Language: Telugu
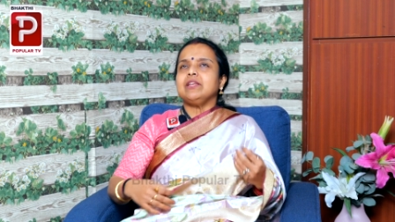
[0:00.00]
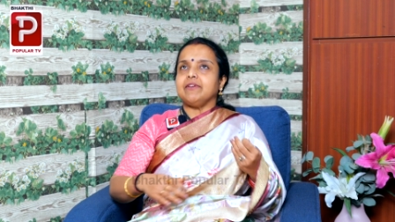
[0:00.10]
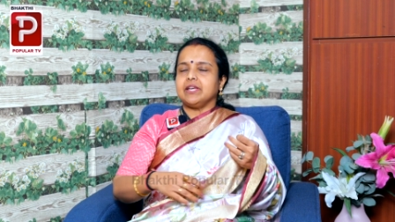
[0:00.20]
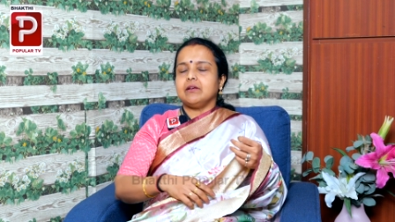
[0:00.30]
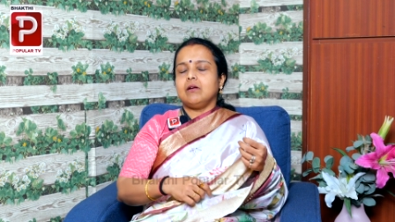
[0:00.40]

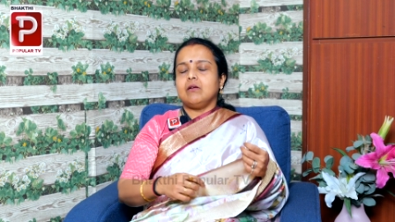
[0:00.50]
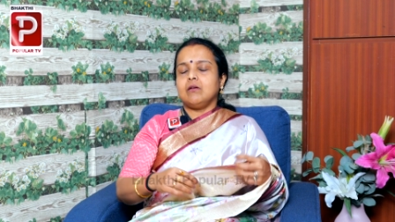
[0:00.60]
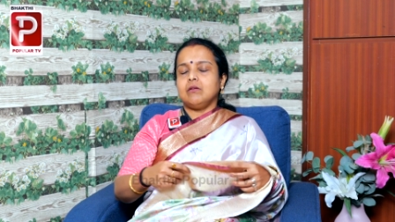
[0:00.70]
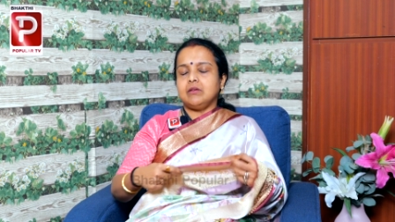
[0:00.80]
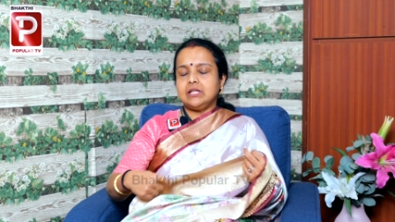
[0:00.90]
ఎనివే
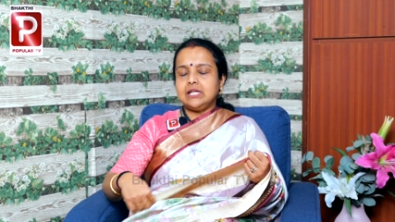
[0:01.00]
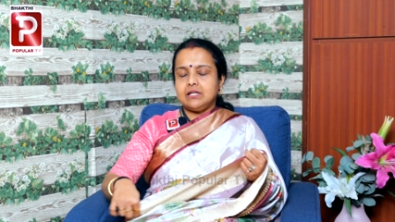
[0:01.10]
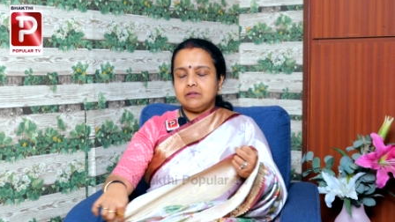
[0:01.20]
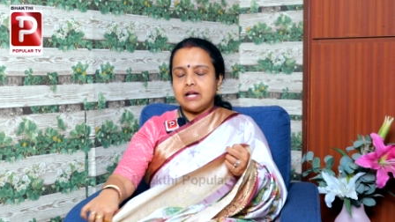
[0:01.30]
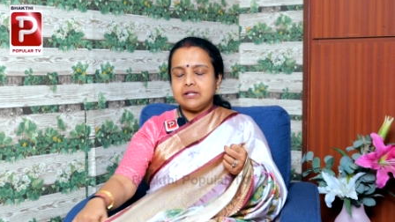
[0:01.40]
ఇది
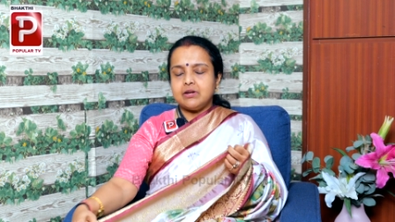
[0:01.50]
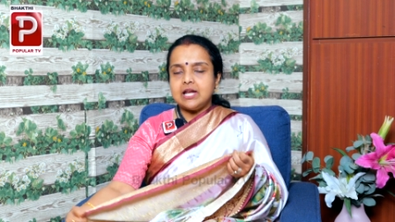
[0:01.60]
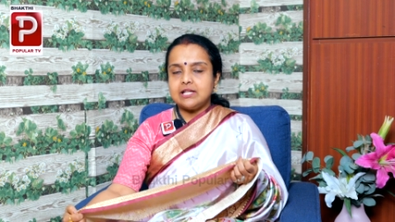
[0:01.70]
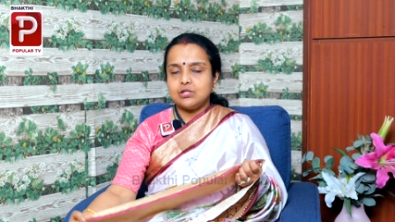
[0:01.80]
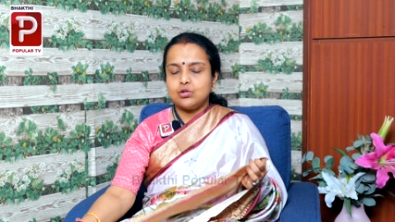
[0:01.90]
దట్
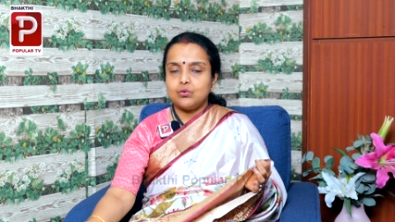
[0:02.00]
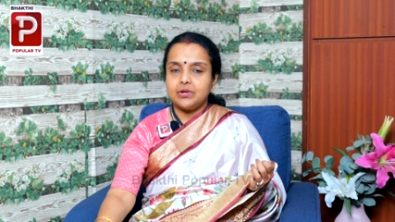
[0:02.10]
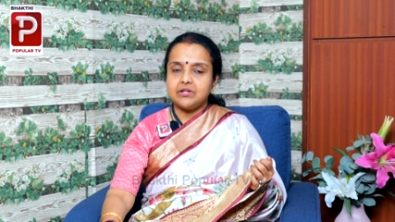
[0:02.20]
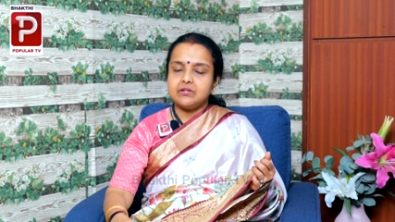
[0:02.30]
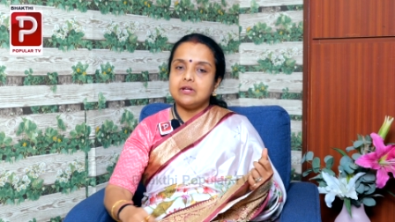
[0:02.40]
రిలేట్స్ టు
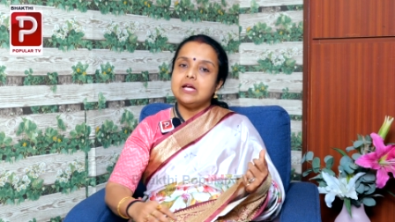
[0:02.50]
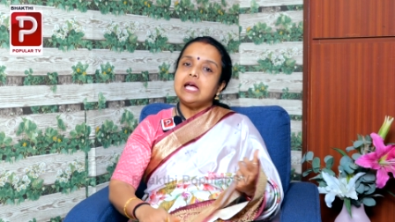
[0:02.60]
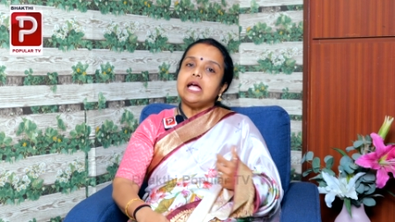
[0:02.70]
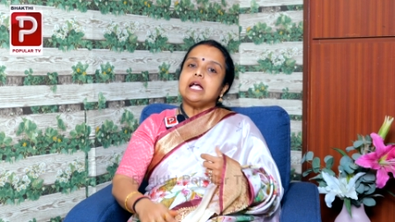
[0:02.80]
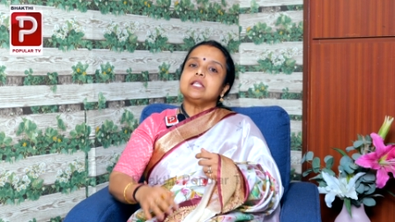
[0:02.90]
ఇట్
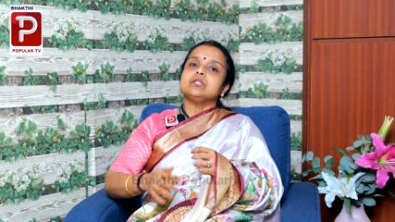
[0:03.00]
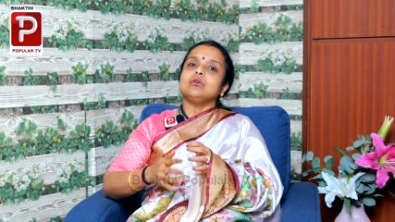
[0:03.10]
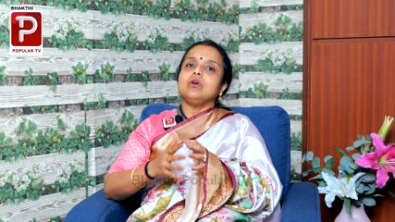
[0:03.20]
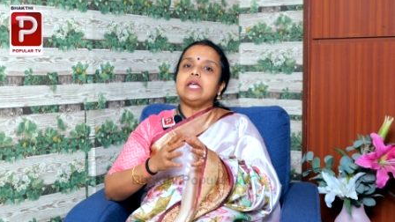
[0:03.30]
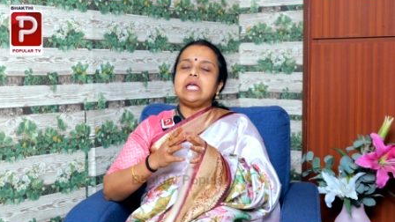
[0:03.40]
సో
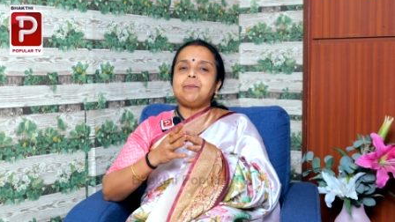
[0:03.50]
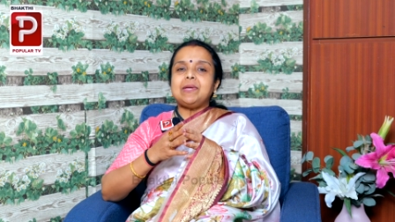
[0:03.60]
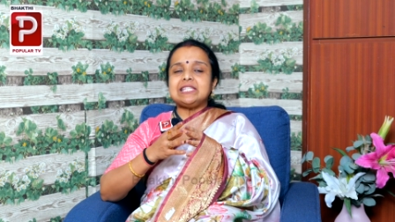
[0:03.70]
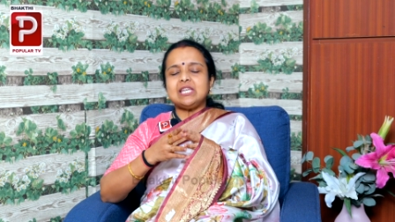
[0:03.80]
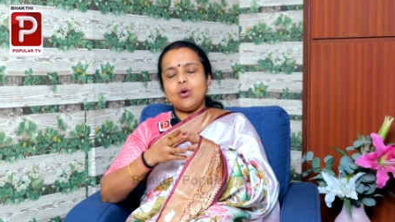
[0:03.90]
ఈ
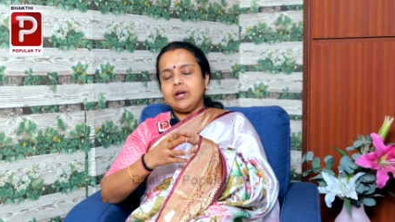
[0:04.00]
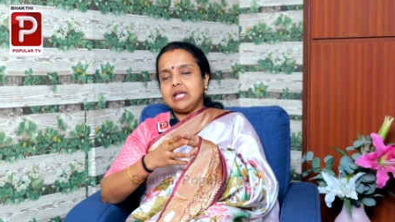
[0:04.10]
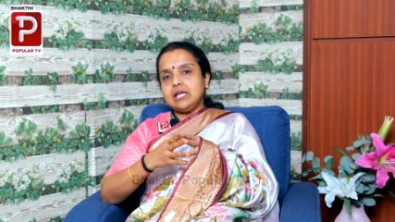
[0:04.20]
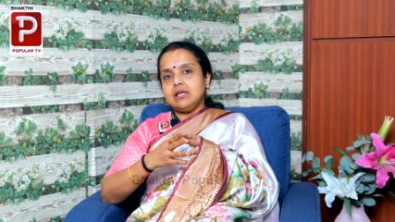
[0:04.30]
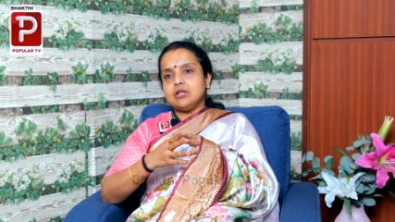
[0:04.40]

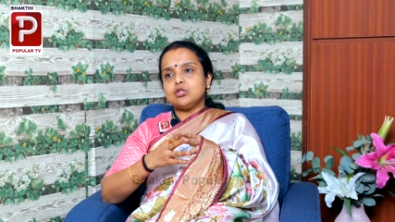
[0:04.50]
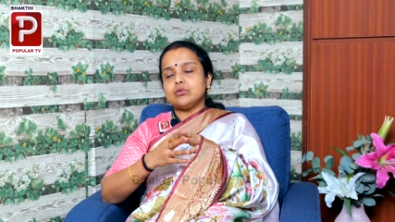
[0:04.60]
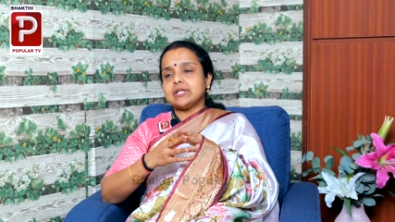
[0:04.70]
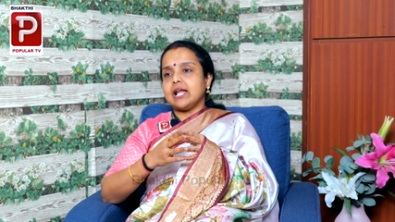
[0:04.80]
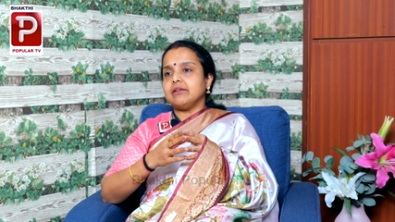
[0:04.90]
పీసీఓడి
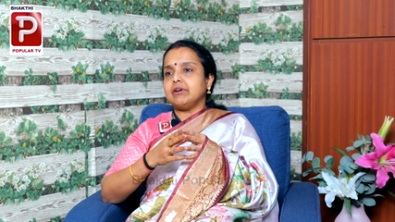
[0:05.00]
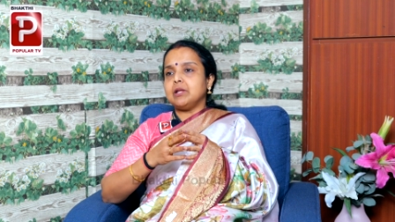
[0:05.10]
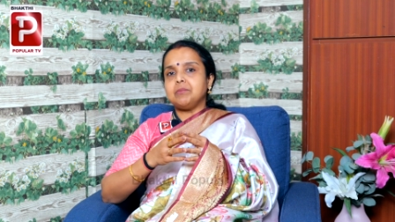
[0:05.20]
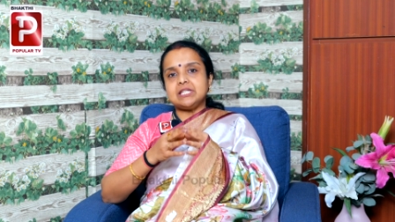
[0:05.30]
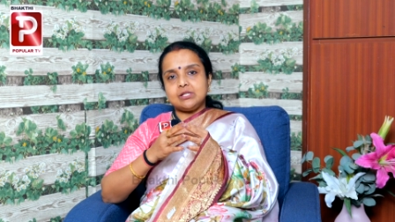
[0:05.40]
ఇష్యూస్
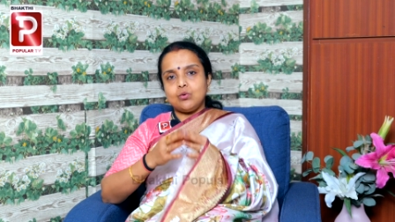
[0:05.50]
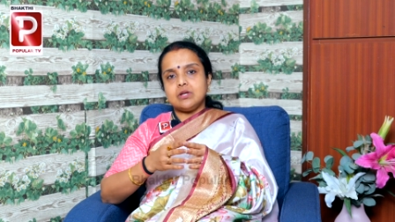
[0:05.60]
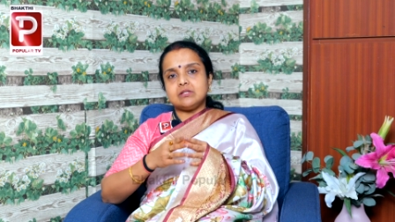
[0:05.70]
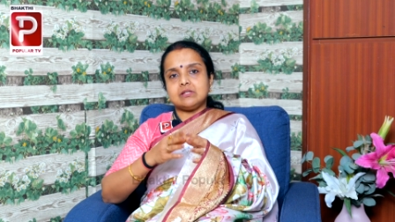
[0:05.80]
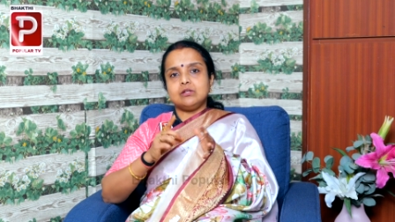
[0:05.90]
కానివ్వండి
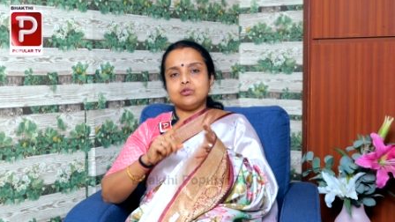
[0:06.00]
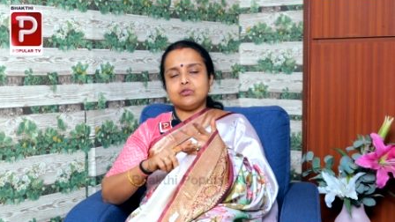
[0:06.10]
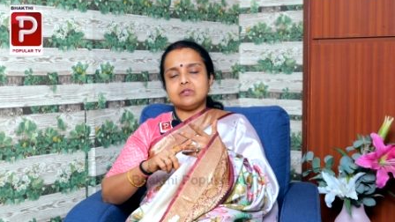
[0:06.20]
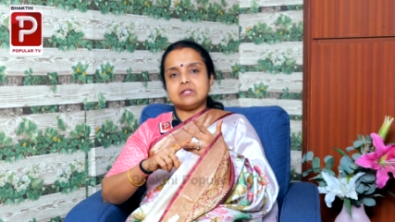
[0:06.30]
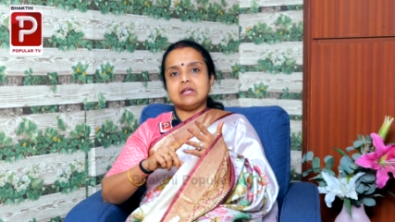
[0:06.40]
పీసీఓఎస్
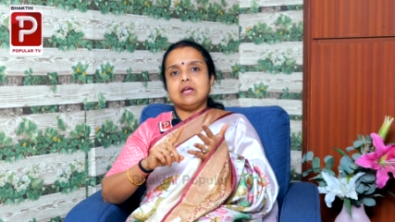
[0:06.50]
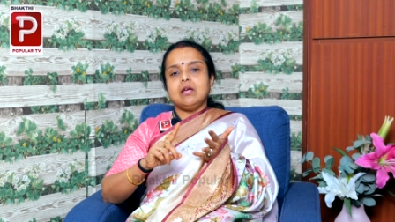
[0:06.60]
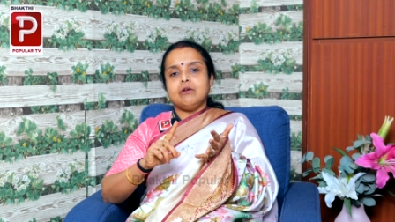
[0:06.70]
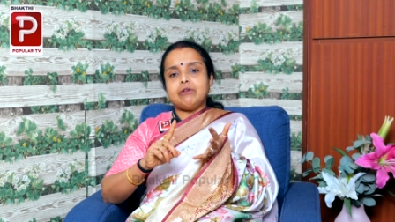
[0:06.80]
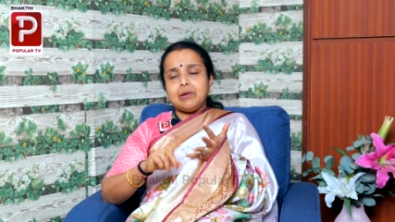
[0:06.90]
యూట్రస్
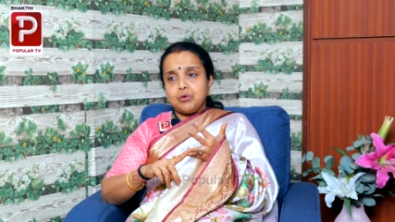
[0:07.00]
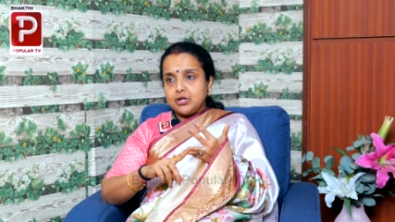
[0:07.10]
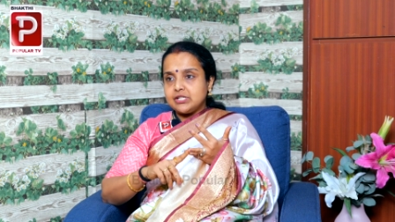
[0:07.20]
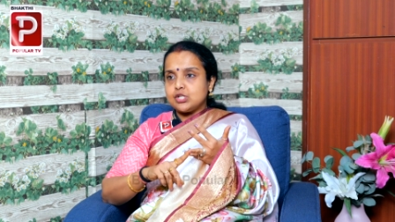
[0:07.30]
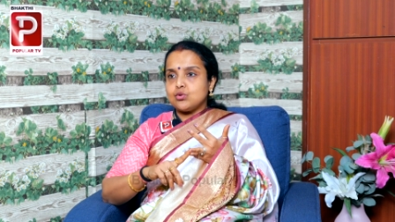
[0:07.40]

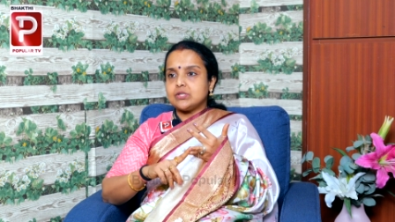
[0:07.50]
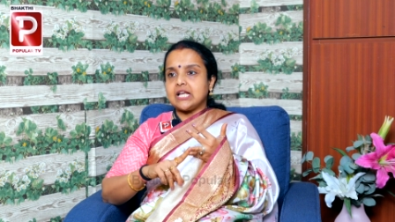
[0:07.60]
ఫైబ్రాయిడ్స్ ఇష్యూస్